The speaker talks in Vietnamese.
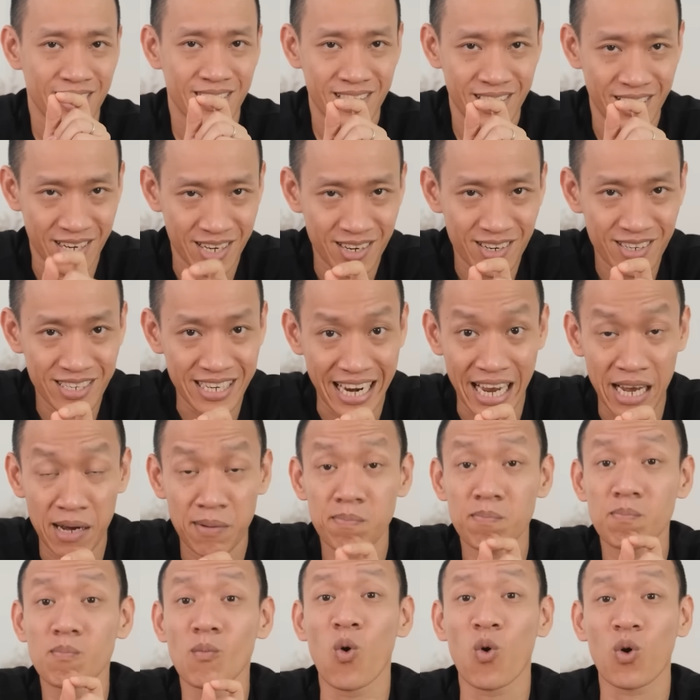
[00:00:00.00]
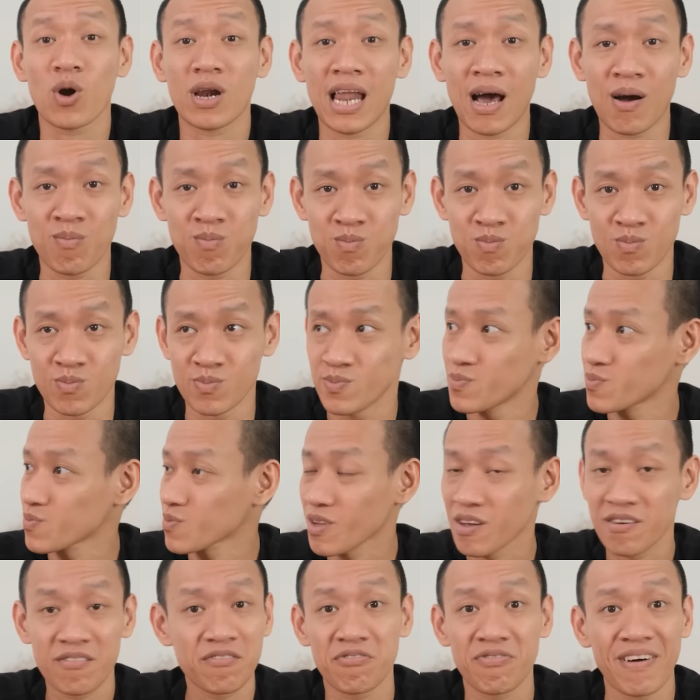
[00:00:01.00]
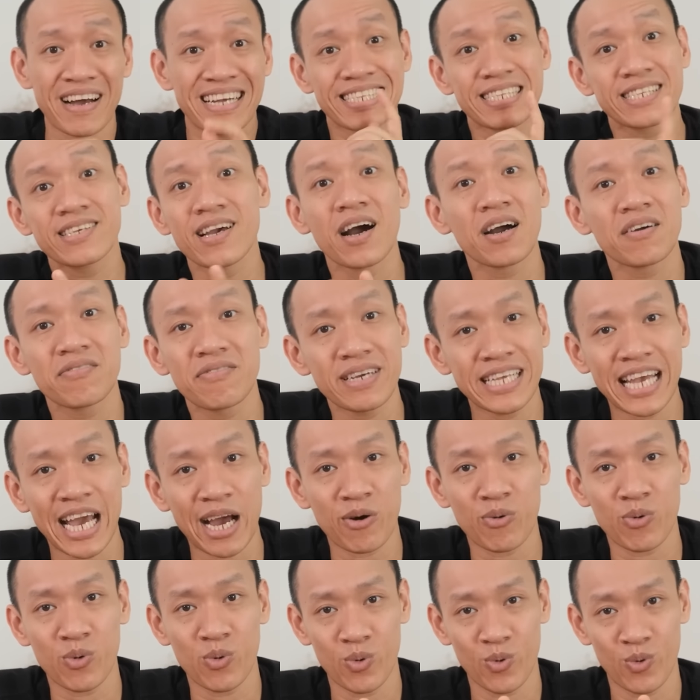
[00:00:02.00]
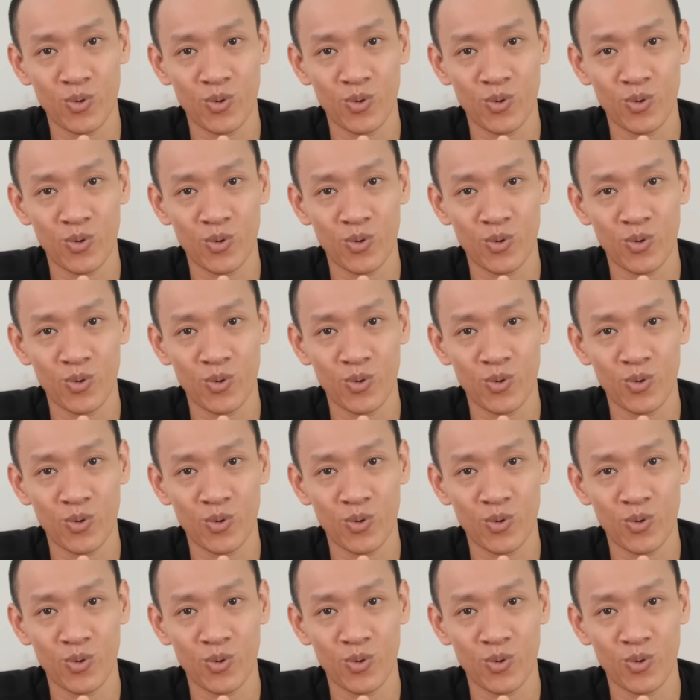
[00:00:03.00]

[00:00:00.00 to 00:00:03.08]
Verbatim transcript: những đứa trẻ buộc lòng phải chơi với nhau